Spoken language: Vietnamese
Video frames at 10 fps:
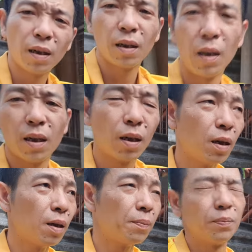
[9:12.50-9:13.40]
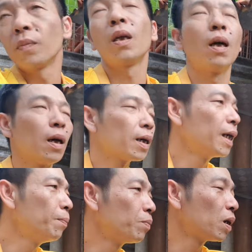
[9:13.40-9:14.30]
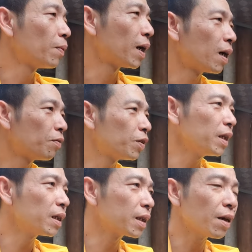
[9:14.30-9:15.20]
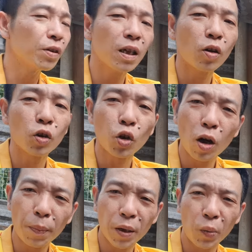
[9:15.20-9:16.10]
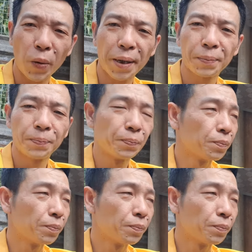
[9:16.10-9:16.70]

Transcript: uh, uh, kim, nhưng mà với thực ra với cái con chó mà nó quen,